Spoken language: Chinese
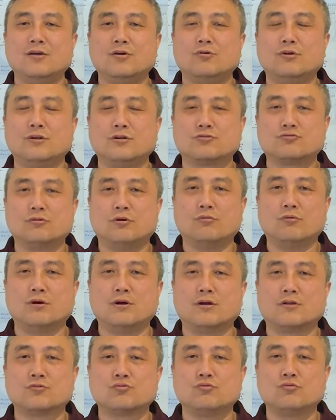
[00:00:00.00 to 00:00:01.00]
或者说，
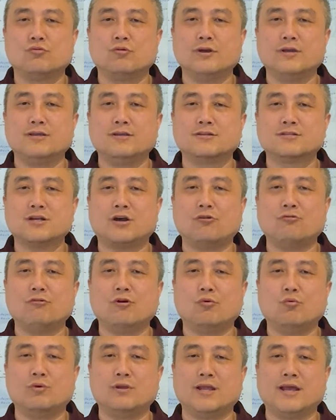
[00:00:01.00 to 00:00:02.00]
我出国已经超
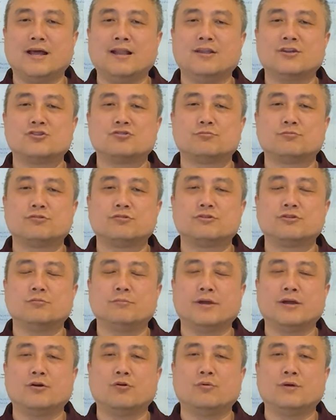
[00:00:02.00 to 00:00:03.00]
过五年了，是不是就
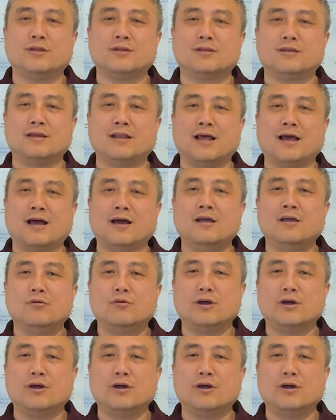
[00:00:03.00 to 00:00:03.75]
没有问题了？